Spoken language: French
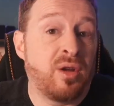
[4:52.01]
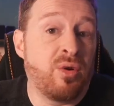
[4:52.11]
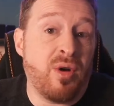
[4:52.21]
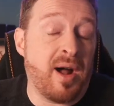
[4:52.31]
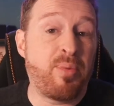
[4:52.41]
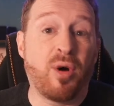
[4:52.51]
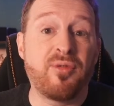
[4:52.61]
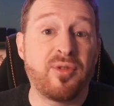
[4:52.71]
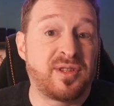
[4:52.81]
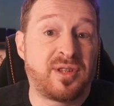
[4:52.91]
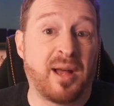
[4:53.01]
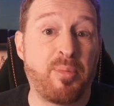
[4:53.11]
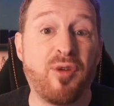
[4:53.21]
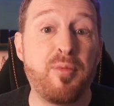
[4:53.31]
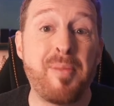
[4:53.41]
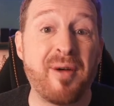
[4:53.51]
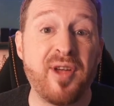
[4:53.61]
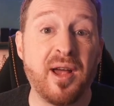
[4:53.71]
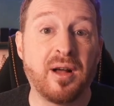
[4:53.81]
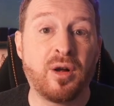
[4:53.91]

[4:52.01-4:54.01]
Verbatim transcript: un prof, ce qu'un prof peut pas faire.